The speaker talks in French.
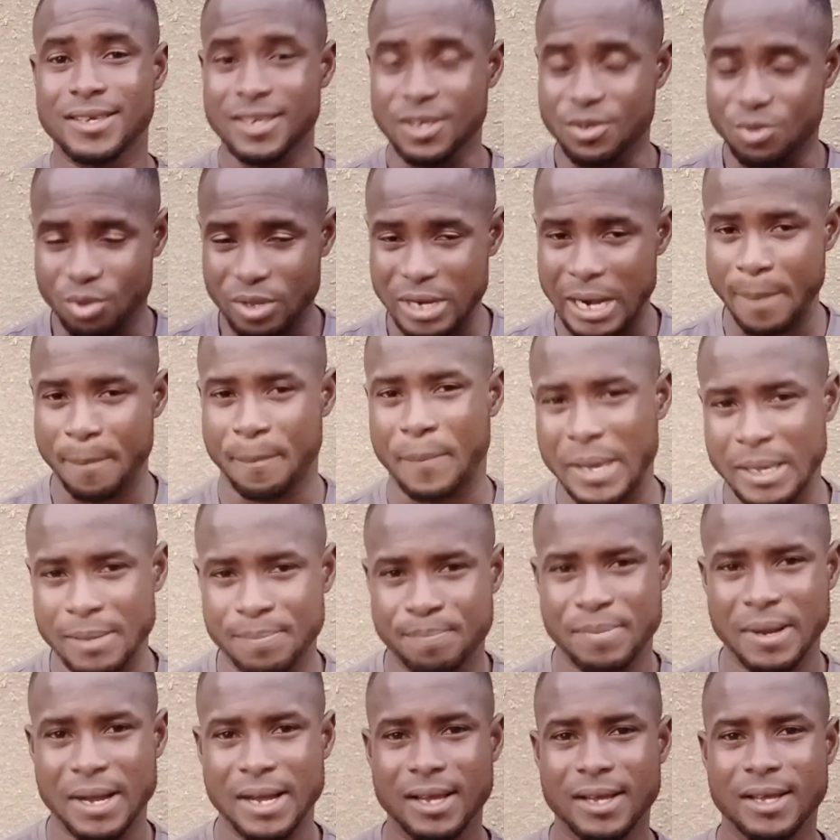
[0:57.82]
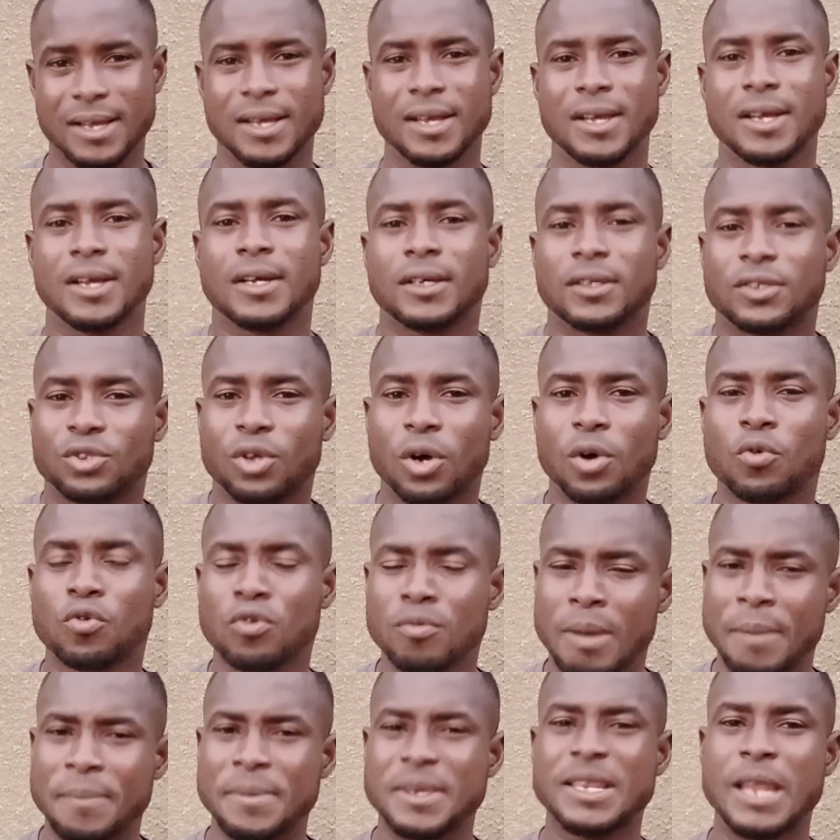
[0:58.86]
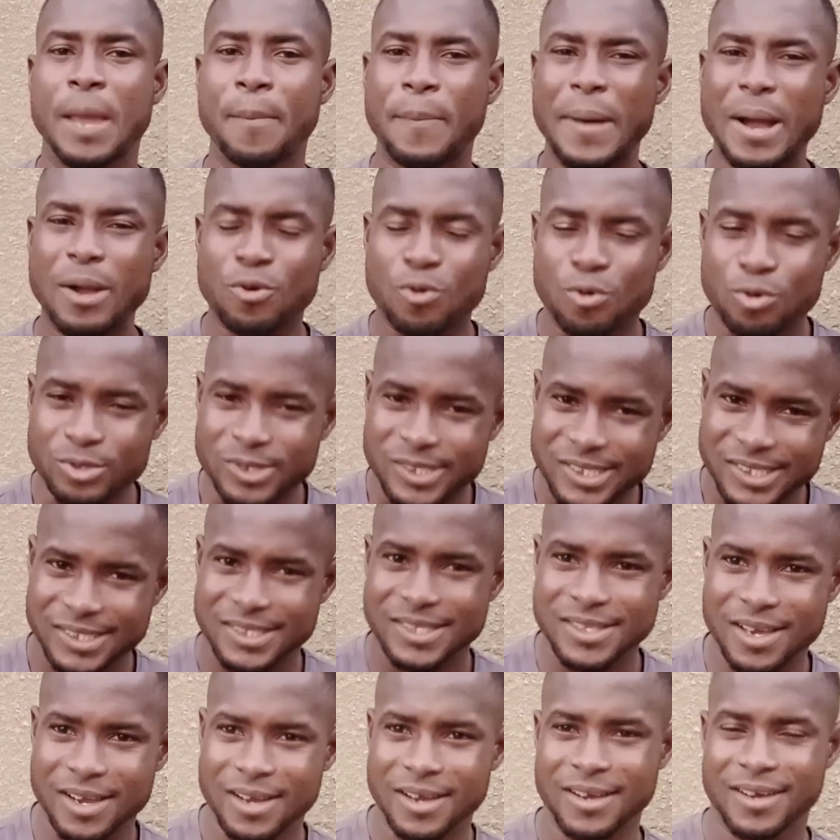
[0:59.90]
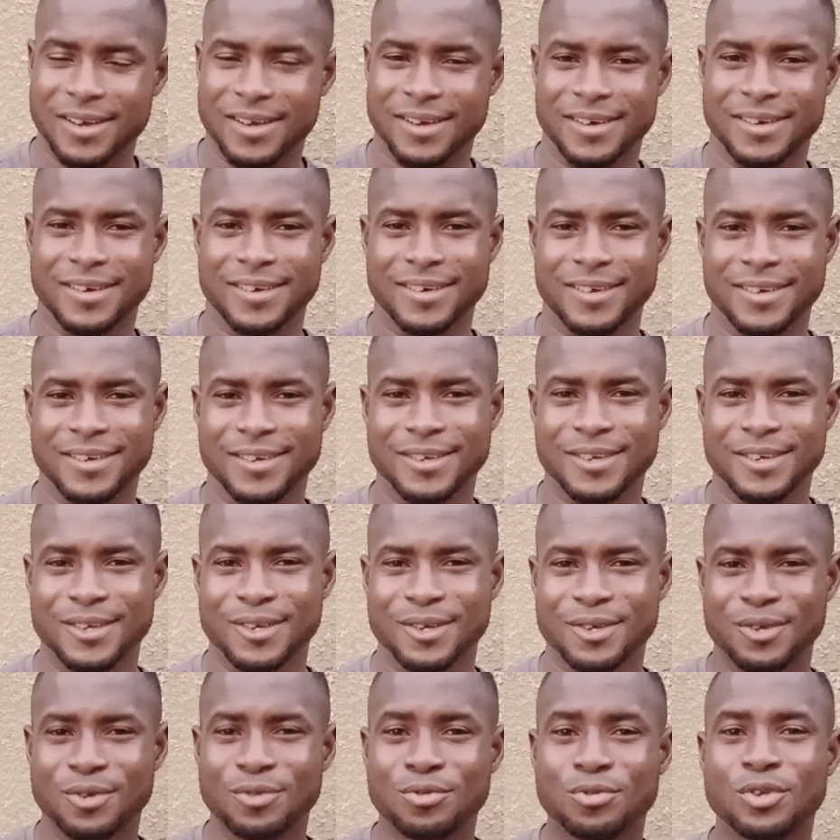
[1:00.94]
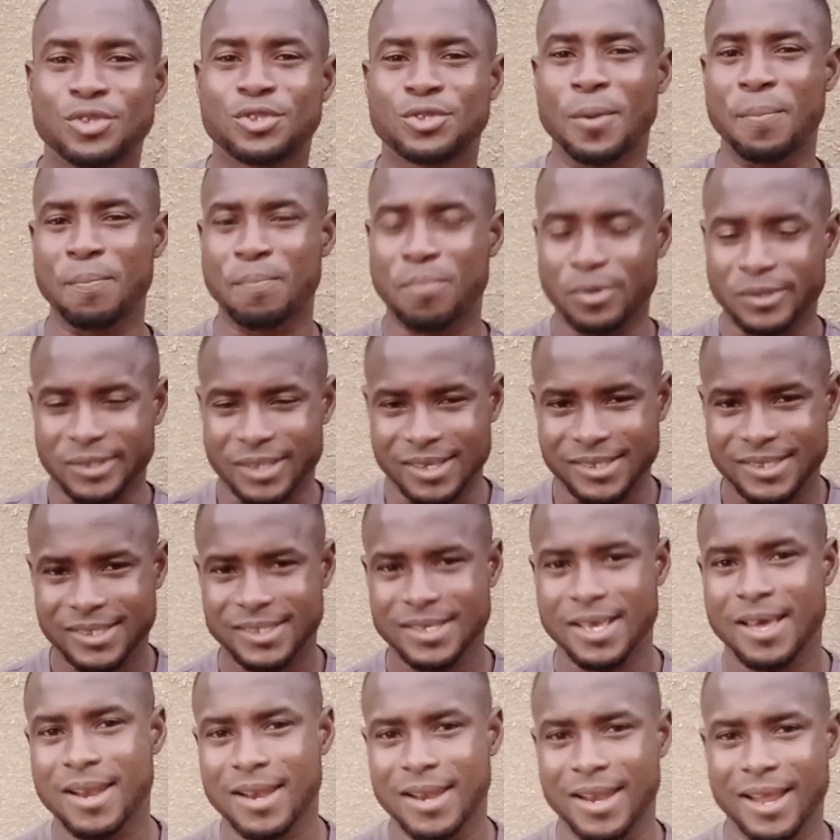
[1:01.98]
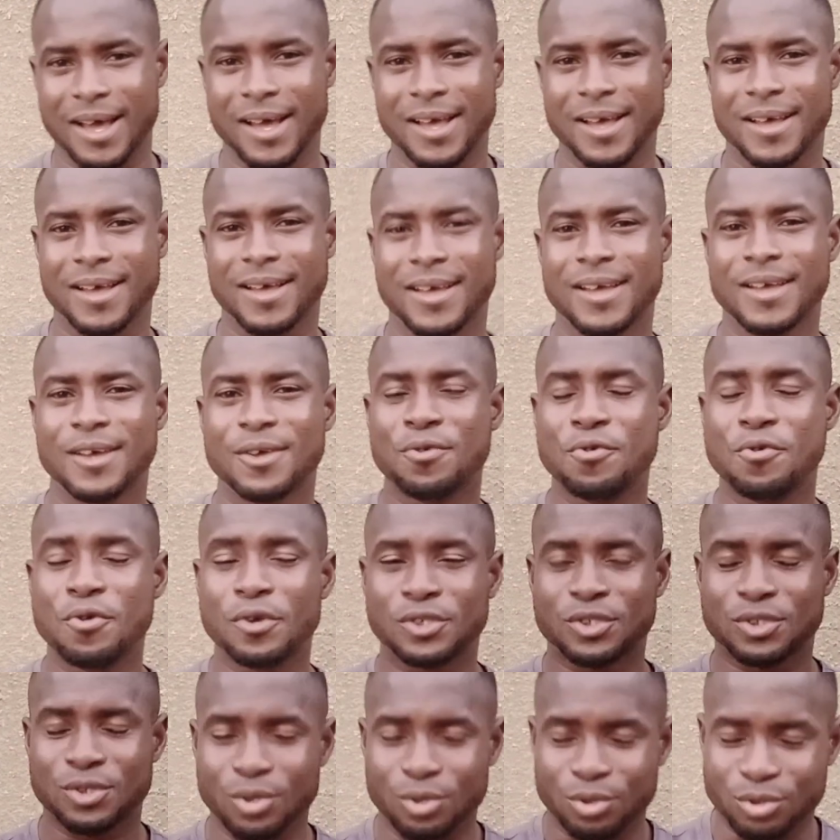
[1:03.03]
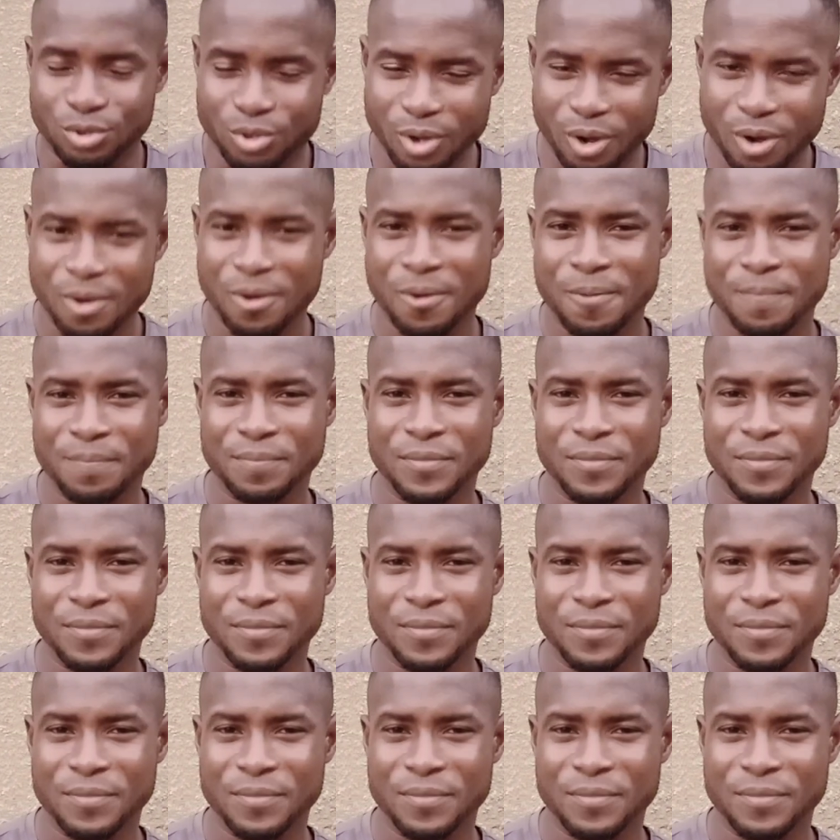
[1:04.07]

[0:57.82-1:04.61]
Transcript: il ne la paye pas. Donc lui-même, il n'est pas conscient de ce potentiel-là, de ce don,